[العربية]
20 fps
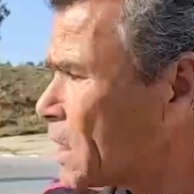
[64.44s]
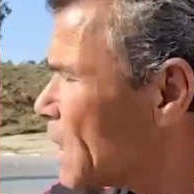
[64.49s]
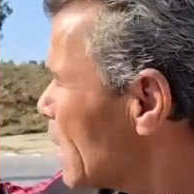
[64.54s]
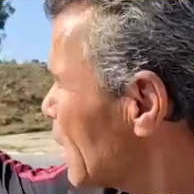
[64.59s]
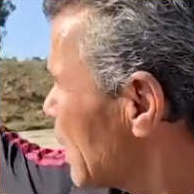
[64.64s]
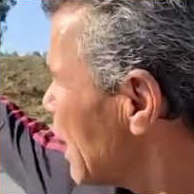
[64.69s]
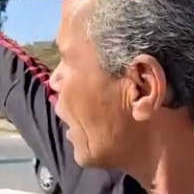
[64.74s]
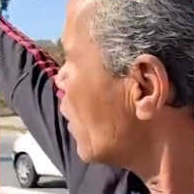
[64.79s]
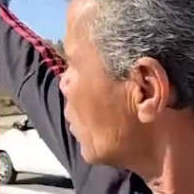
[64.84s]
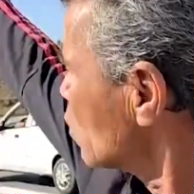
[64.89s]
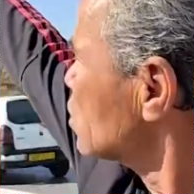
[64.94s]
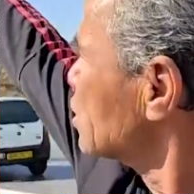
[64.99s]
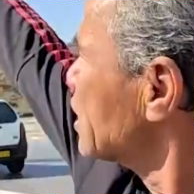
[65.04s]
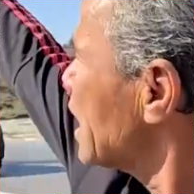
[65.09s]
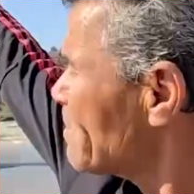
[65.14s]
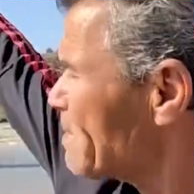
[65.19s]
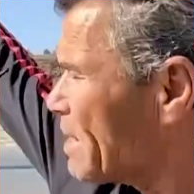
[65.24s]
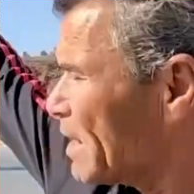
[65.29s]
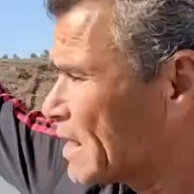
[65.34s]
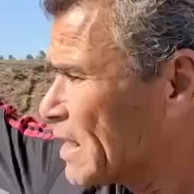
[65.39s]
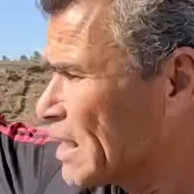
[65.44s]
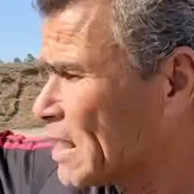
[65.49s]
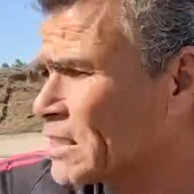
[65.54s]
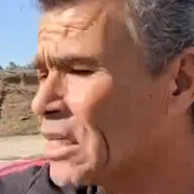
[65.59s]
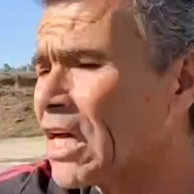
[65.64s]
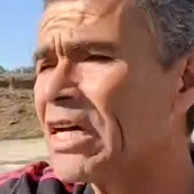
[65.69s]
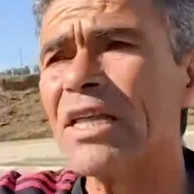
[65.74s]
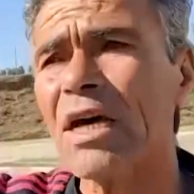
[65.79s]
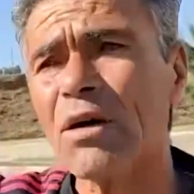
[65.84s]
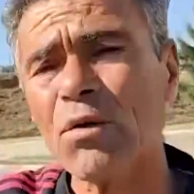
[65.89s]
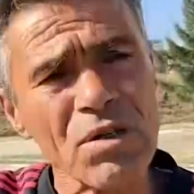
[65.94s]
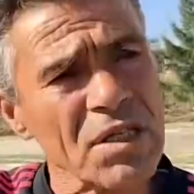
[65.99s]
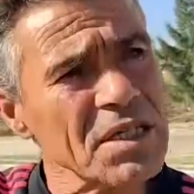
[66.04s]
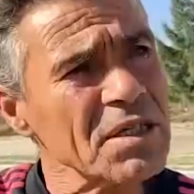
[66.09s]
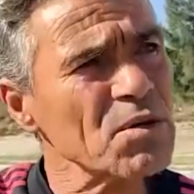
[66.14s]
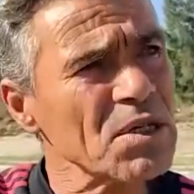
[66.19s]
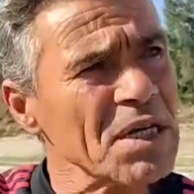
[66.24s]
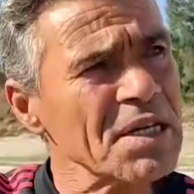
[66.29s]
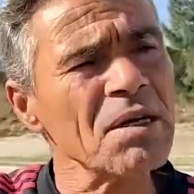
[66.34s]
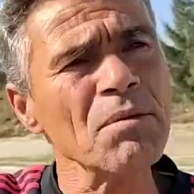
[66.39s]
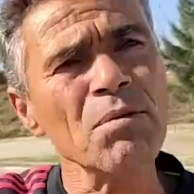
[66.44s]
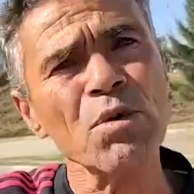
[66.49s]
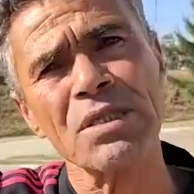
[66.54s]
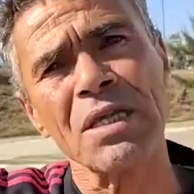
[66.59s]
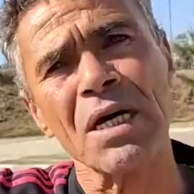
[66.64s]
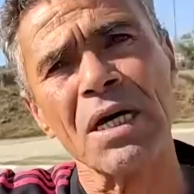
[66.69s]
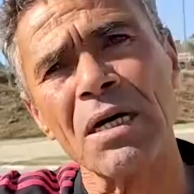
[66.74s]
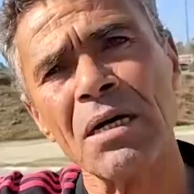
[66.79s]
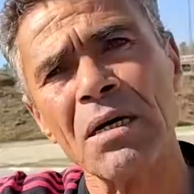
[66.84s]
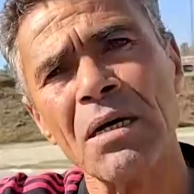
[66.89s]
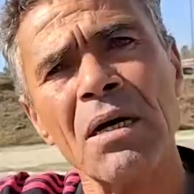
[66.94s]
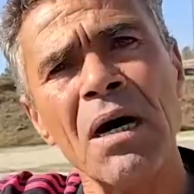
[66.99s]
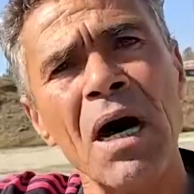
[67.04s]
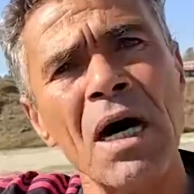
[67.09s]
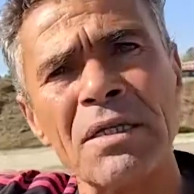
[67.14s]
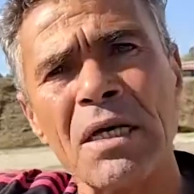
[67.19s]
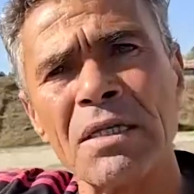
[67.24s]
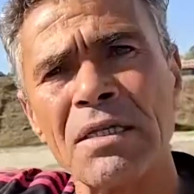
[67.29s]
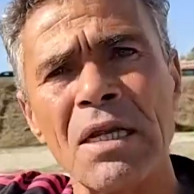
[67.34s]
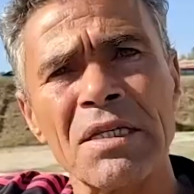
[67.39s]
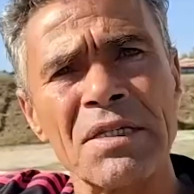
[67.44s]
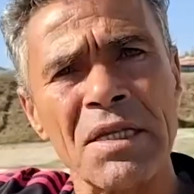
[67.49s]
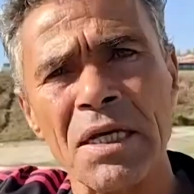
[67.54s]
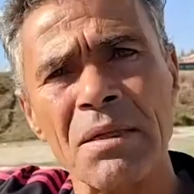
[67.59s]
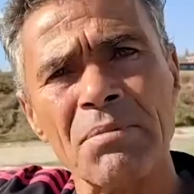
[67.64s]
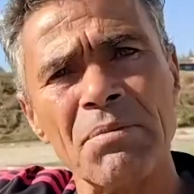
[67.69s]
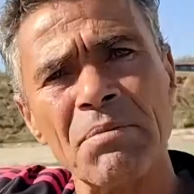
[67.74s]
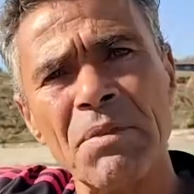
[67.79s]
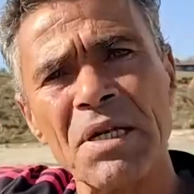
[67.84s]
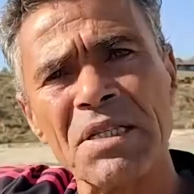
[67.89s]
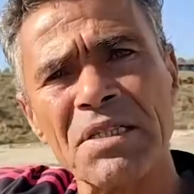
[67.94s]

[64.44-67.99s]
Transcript: لا القدام نحكي لك كذا وكذا وكاين الموتى عندها ثلاثة ايام